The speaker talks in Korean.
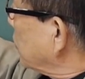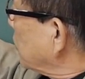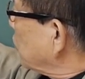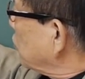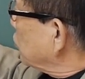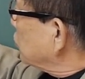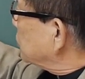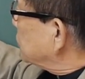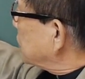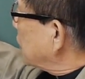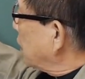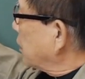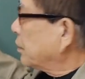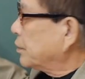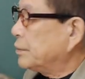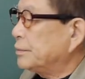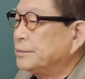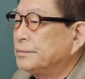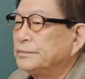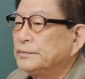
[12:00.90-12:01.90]
우자.
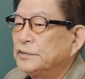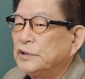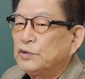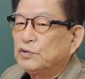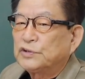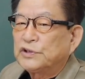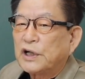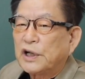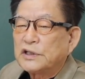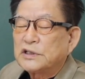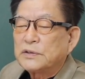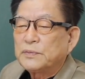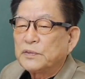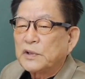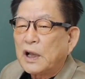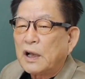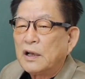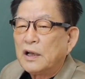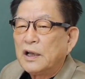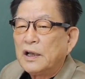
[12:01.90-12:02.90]
이 우자가
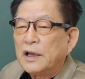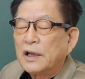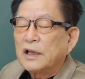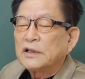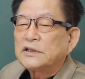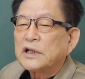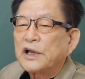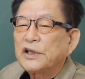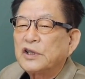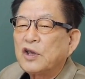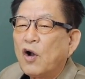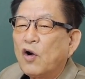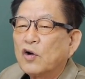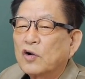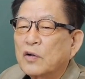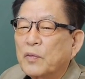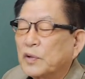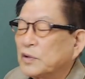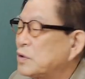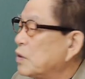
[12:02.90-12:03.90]
있습니다. 그래서 자기
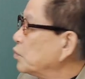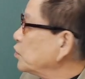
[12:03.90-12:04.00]
형으로부터